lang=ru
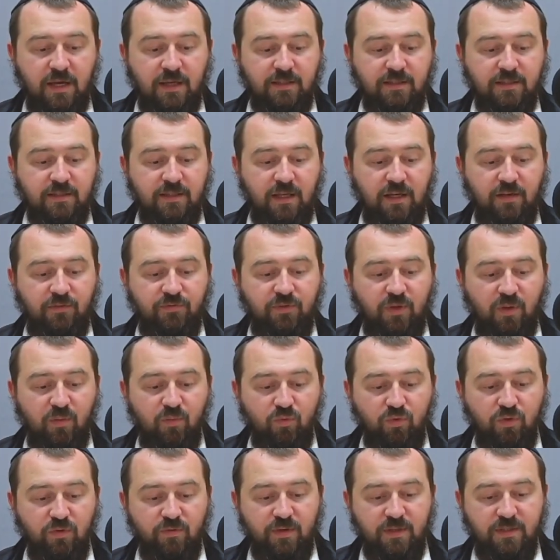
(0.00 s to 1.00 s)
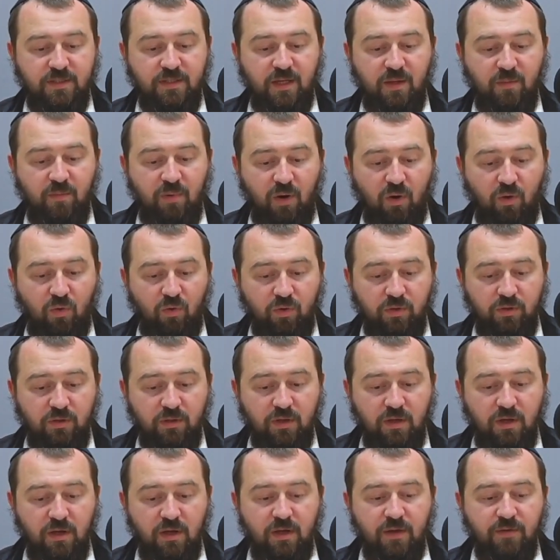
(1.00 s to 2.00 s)
Сказали в Талмуде, в разделе Брахот,
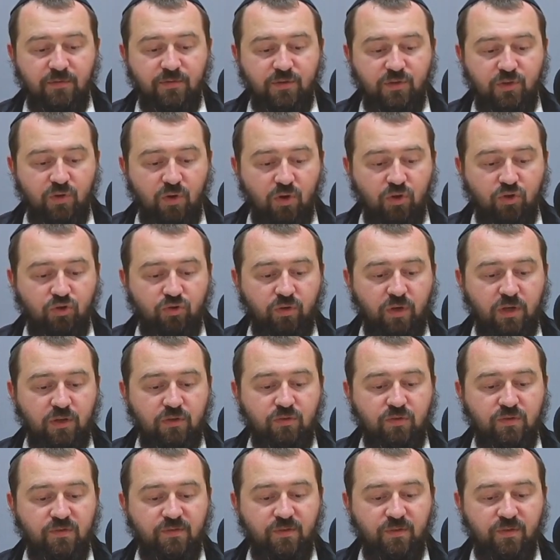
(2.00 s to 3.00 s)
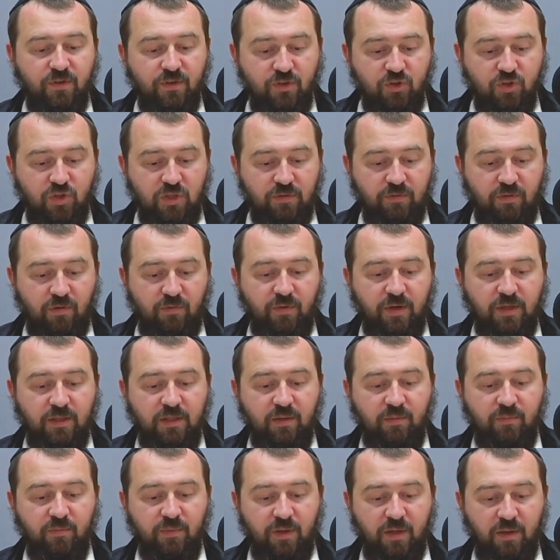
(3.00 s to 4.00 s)
все, что есть у Всевышнего в
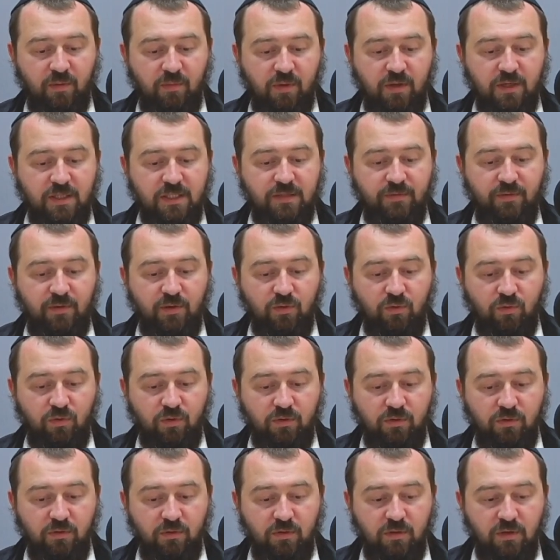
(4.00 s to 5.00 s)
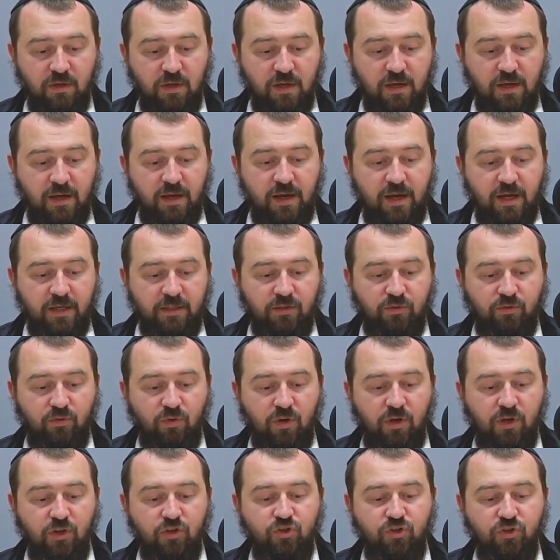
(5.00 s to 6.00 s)
этом мире, благословен он, это
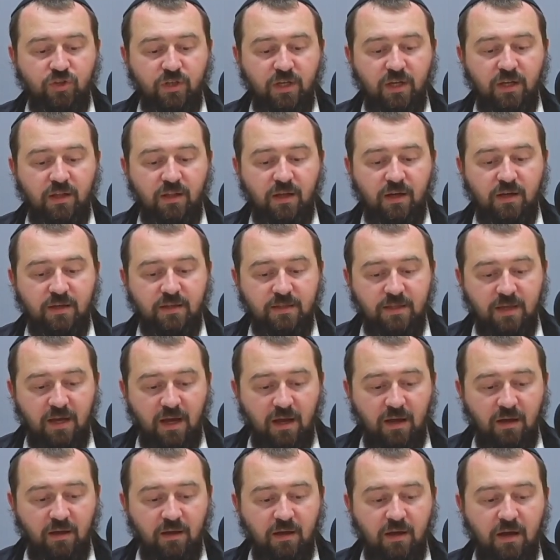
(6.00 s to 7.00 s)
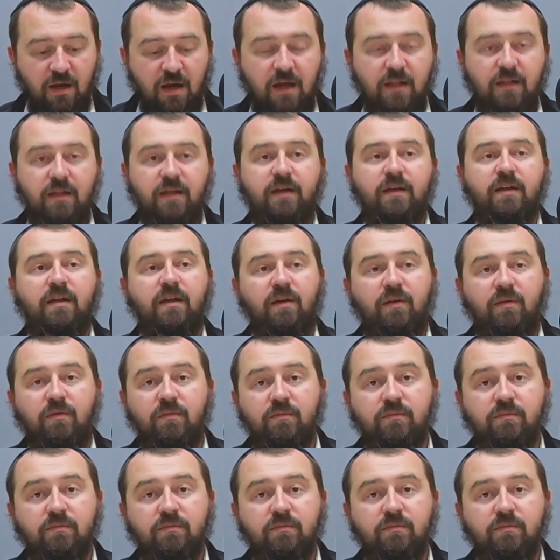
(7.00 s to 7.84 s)
только четыре локтя галахи.